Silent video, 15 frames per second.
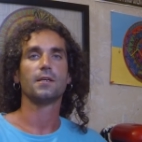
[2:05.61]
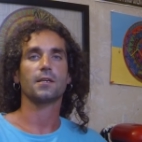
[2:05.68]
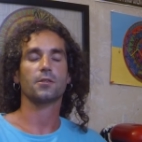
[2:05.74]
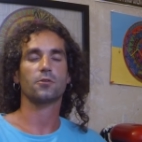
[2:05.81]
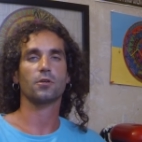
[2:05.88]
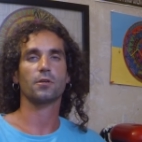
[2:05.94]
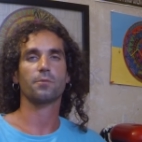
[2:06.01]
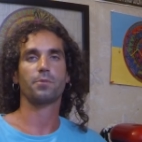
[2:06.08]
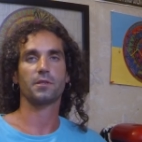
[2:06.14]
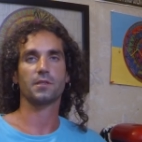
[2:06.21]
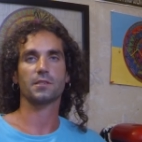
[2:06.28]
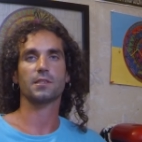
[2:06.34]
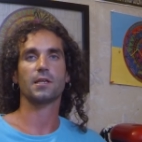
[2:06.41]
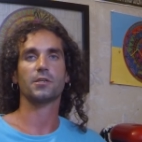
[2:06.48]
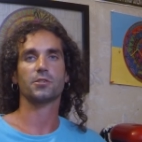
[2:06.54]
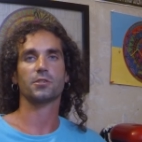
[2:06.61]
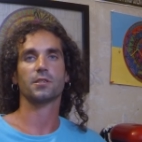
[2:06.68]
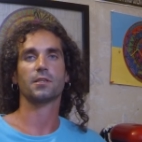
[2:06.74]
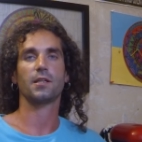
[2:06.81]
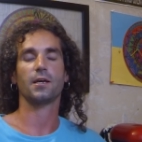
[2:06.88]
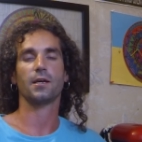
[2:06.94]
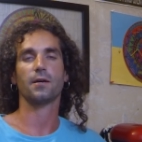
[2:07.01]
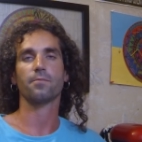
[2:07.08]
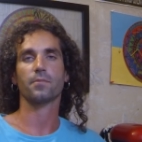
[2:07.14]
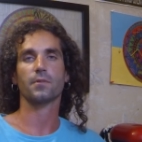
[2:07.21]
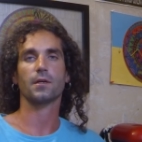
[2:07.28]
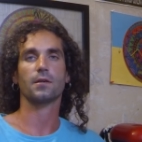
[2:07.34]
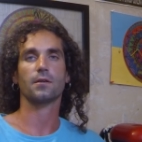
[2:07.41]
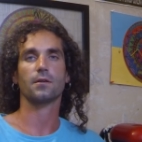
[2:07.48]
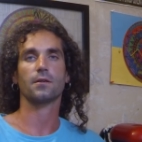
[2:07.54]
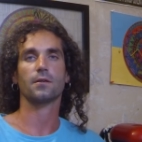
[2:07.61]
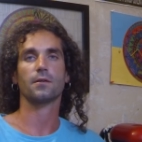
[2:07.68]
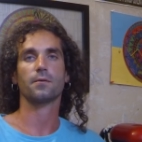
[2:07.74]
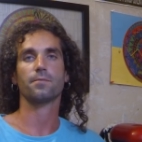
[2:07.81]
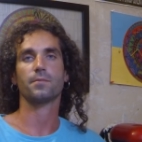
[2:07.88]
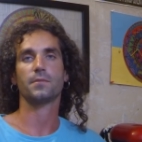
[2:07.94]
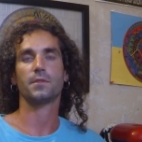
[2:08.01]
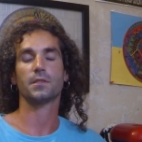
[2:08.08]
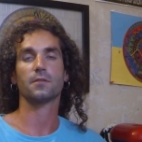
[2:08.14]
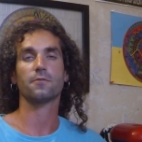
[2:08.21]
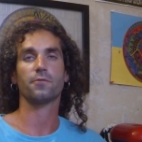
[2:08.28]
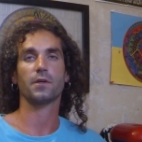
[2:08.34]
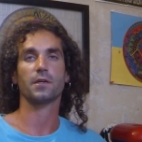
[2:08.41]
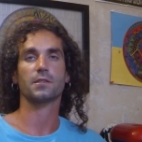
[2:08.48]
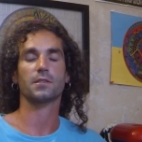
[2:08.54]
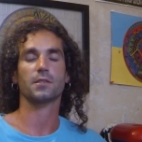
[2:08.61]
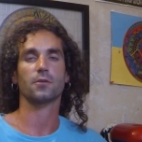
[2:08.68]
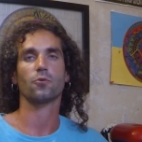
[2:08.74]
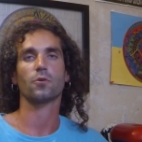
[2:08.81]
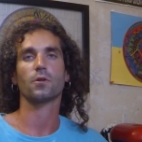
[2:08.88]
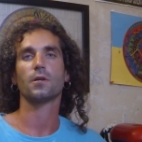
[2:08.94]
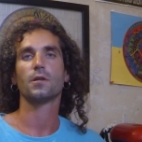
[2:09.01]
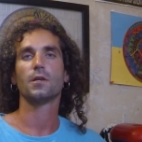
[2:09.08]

которые предназначены для э, дезинфекции рук.